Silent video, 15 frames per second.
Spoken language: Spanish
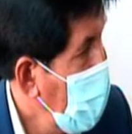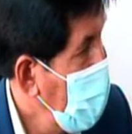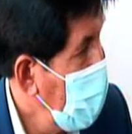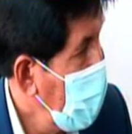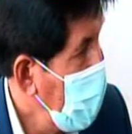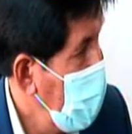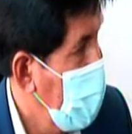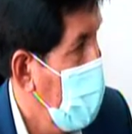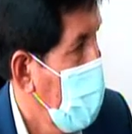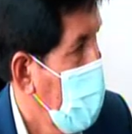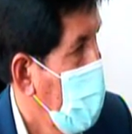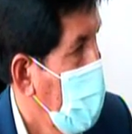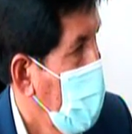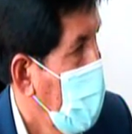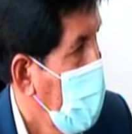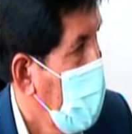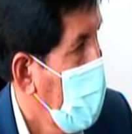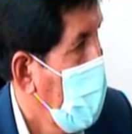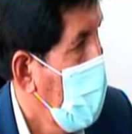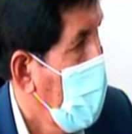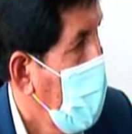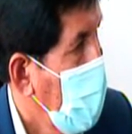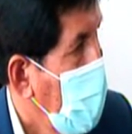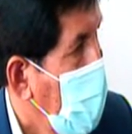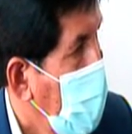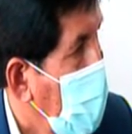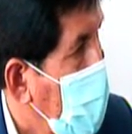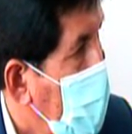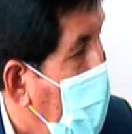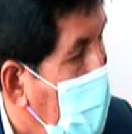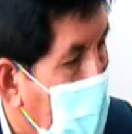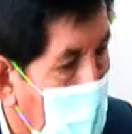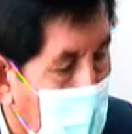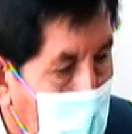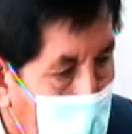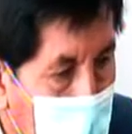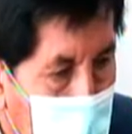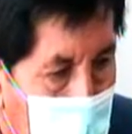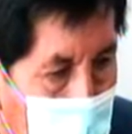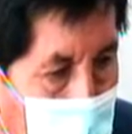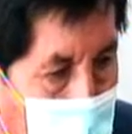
el gobierno porque él era ministro,